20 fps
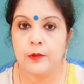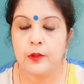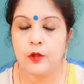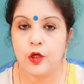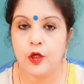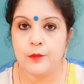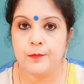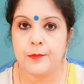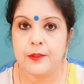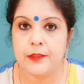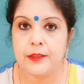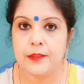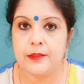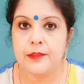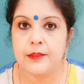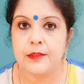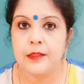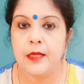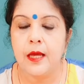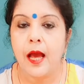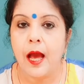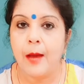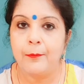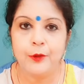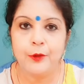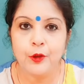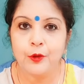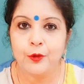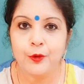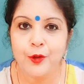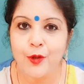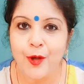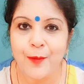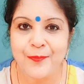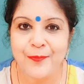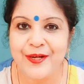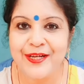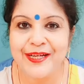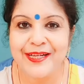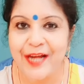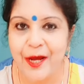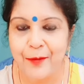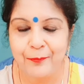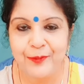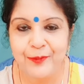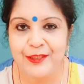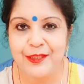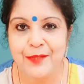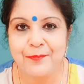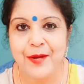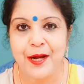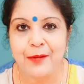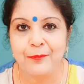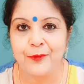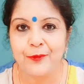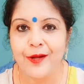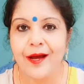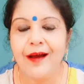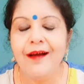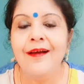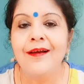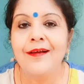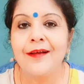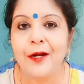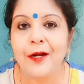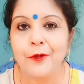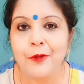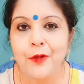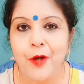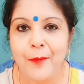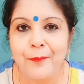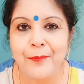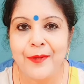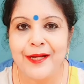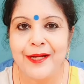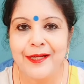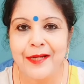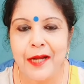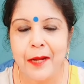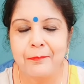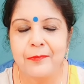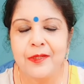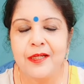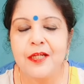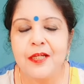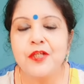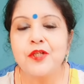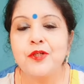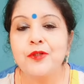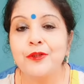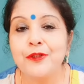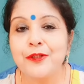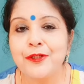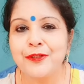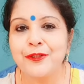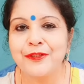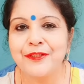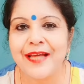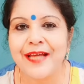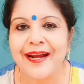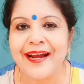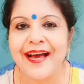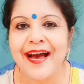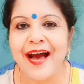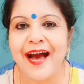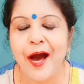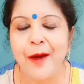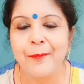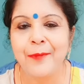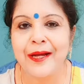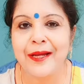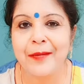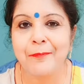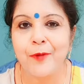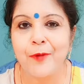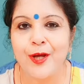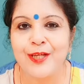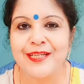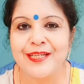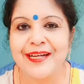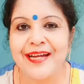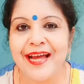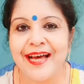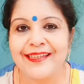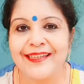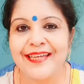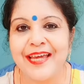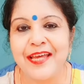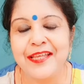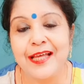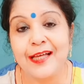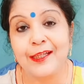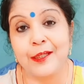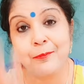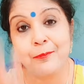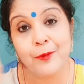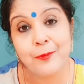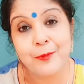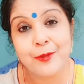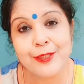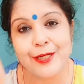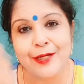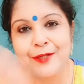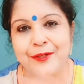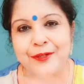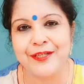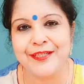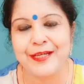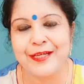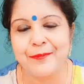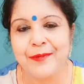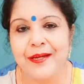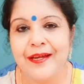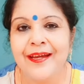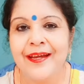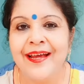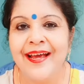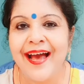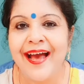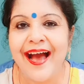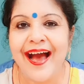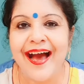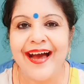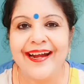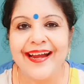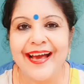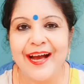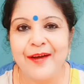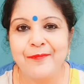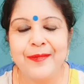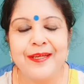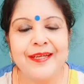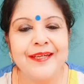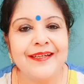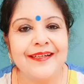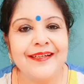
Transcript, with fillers: কসমেটিক্স আমি তো কোনো কোম্পানির নাম নিতে পারবো না কারণ কোম্পানির নাম নিলে শুধু শুধু তারা আমাকে পয়সা না দিয়েই তাদের প্রমোশন হয়ে যাবে আর আমি